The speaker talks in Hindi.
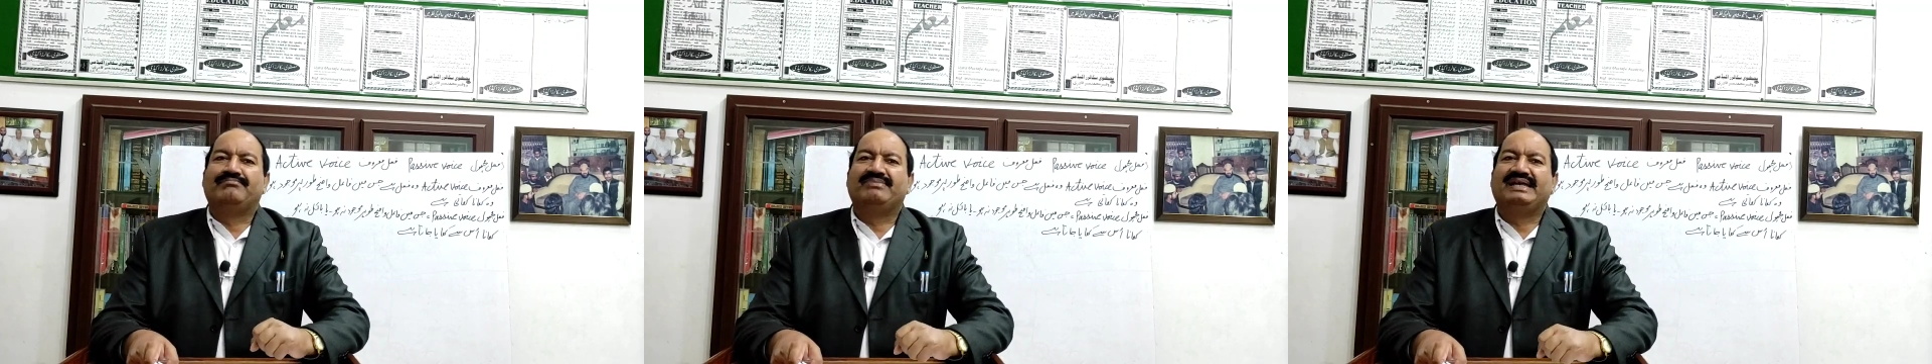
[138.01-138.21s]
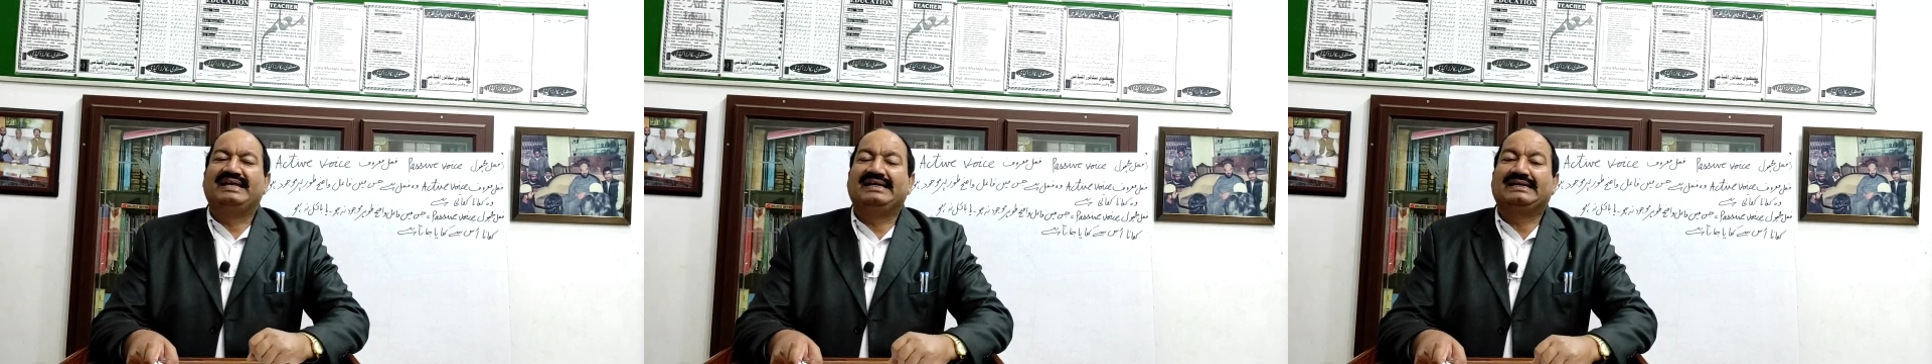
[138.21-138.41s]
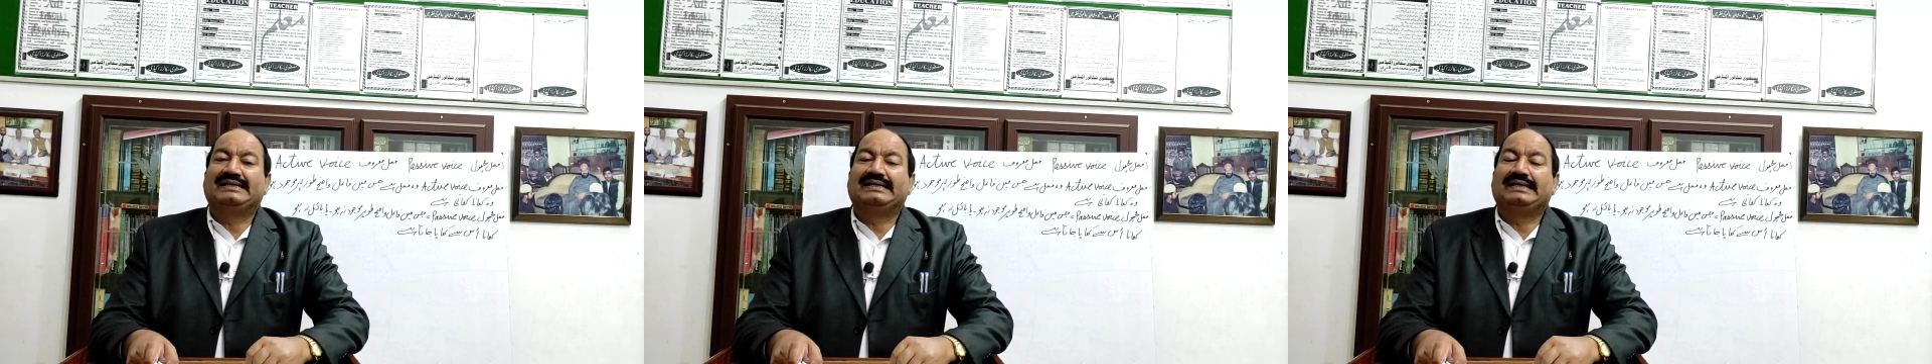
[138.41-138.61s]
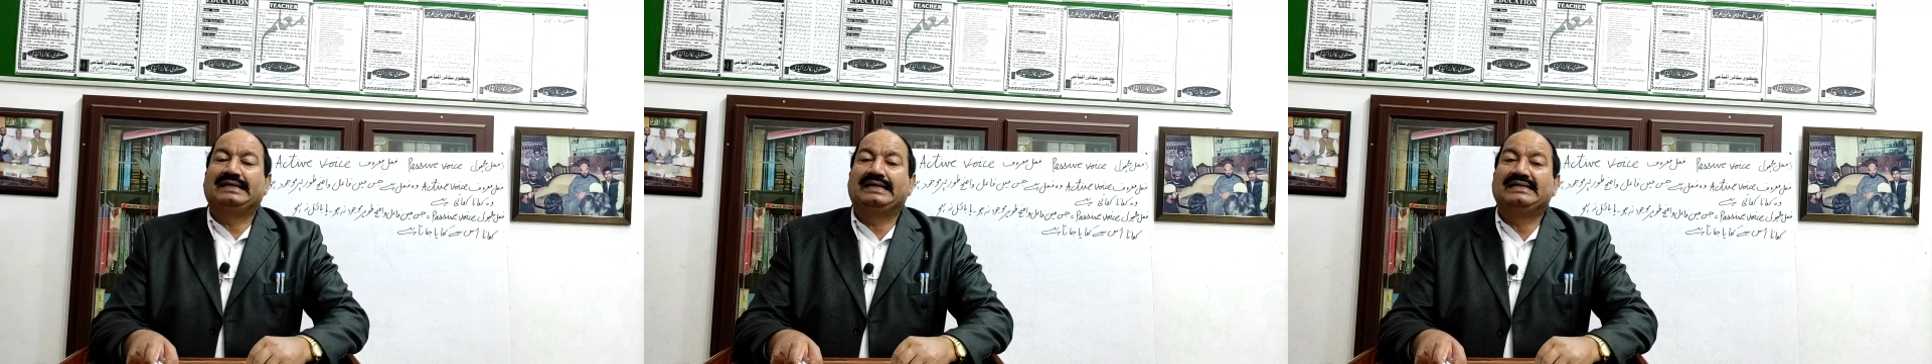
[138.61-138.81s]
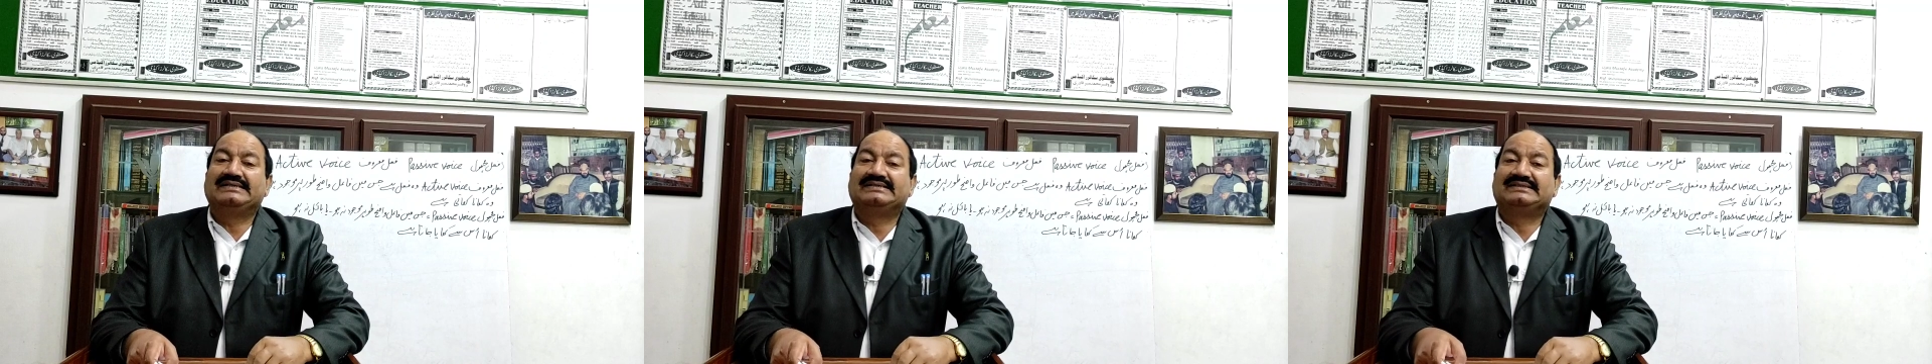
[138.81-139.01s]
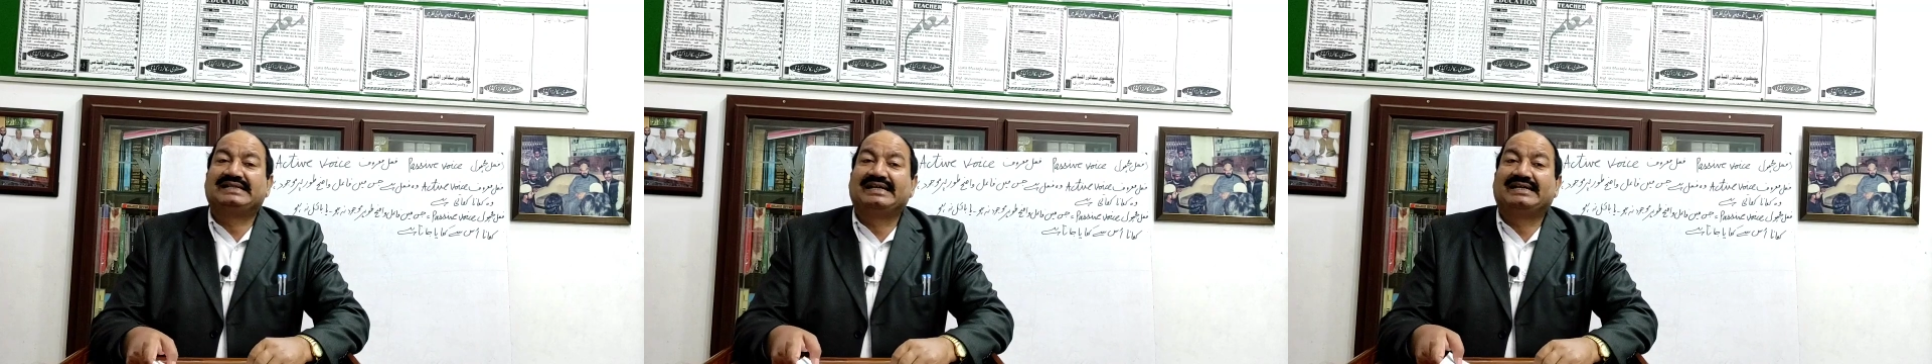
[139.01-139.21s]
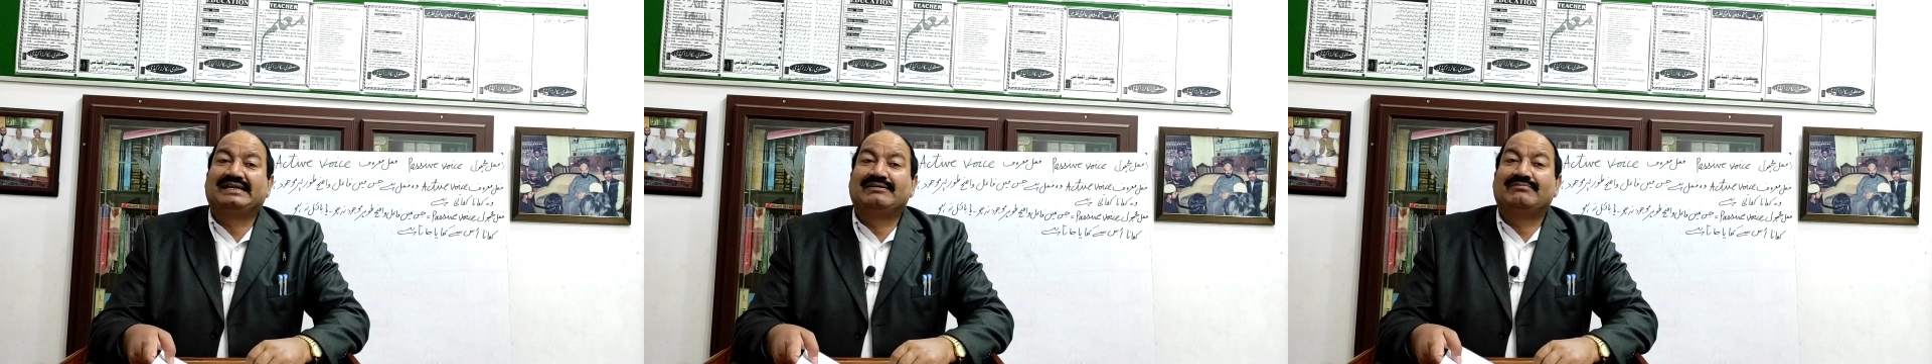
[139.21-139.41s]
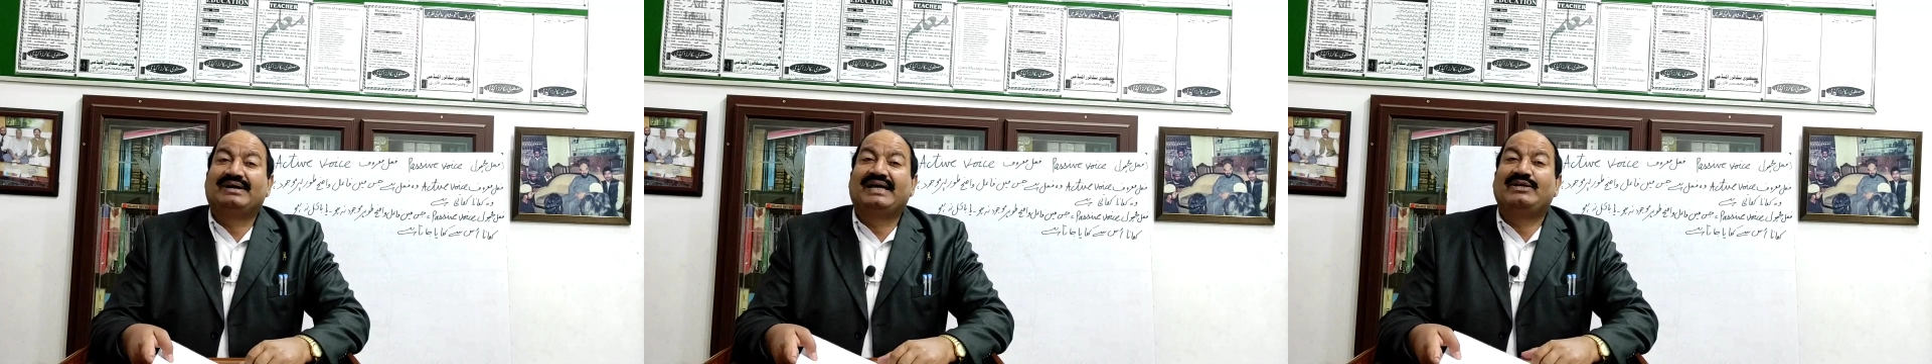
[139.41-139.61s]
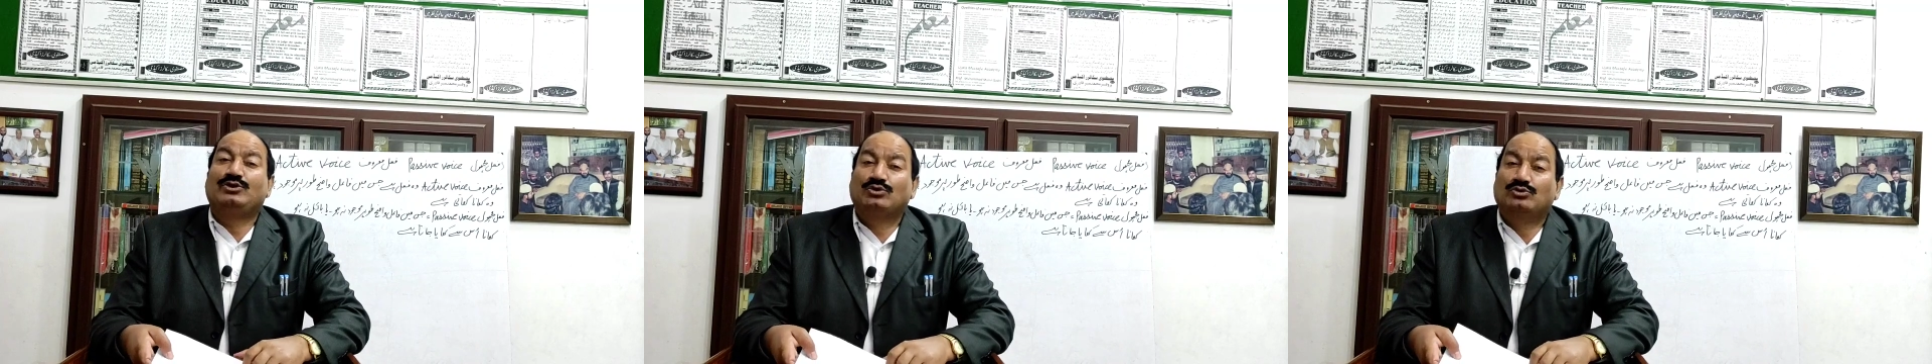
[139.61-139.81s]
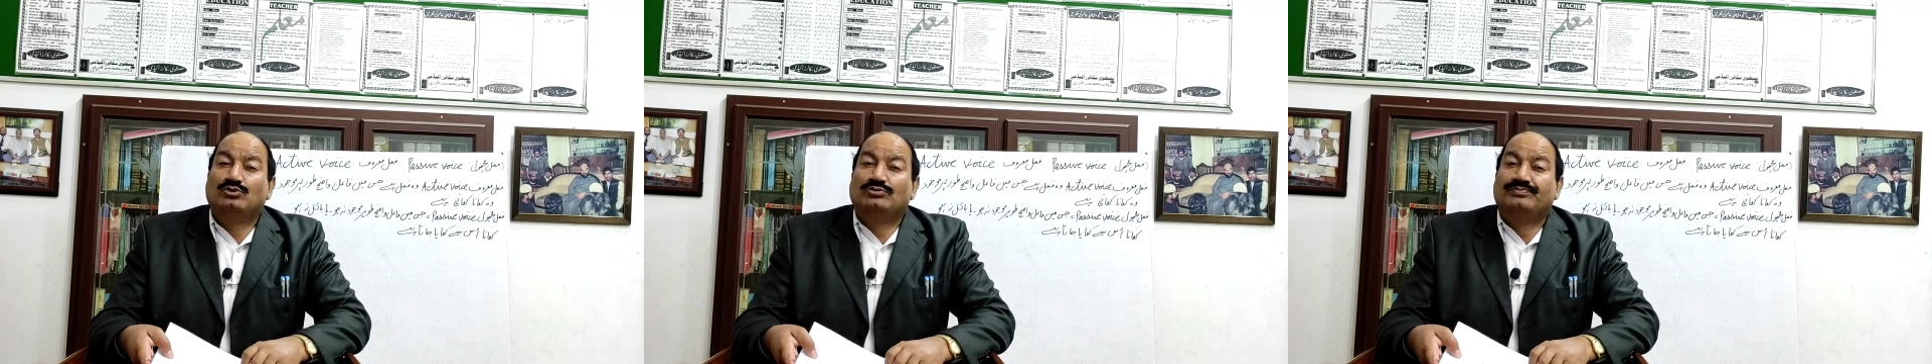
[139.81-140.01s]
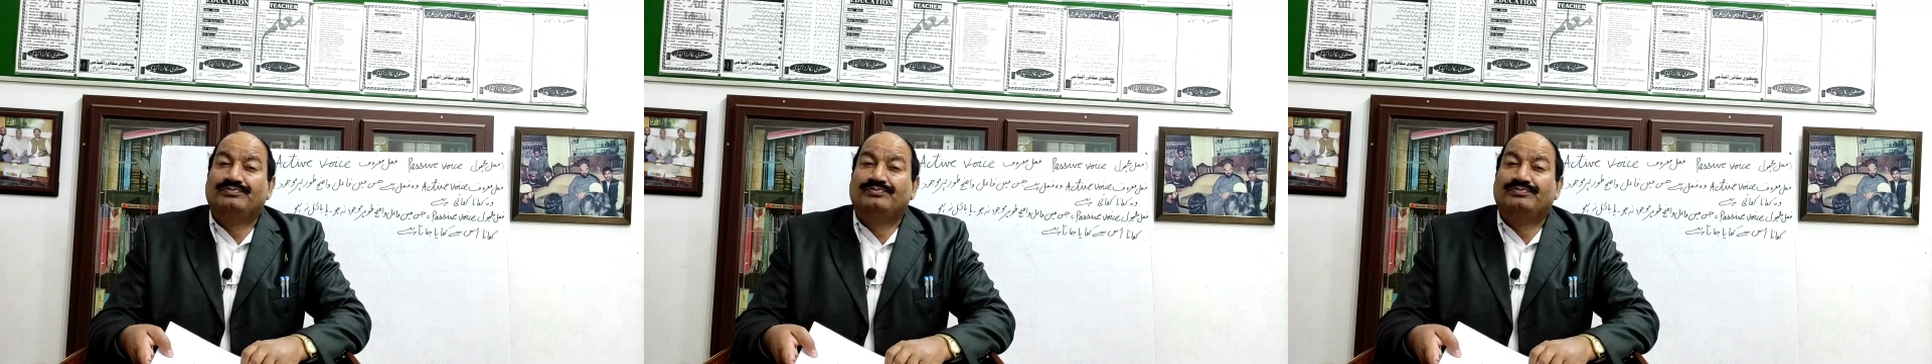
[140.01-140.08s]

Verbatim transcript: मिल्क इज टेकन बाय यू